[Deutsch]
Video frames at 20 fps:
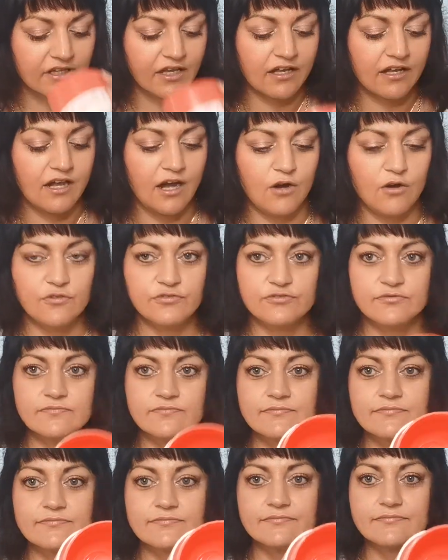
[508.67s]
gekauft
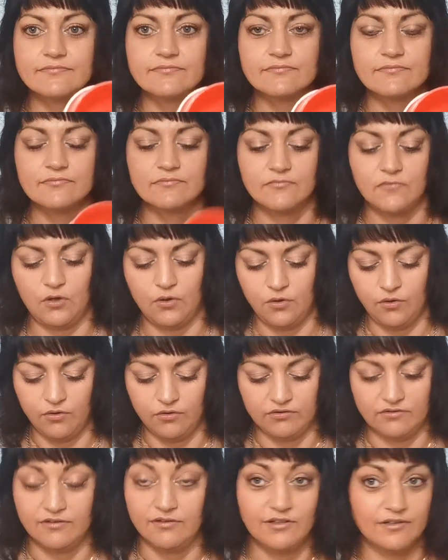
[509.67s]

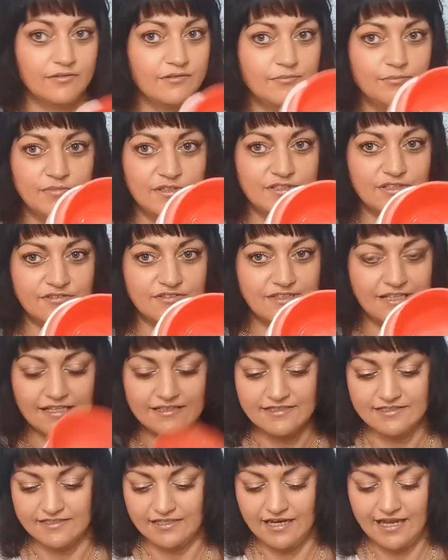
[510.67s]
und bis aufs
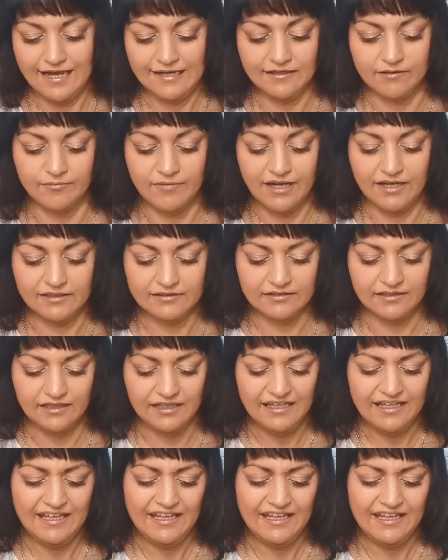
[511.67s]
letzte leer gemacht.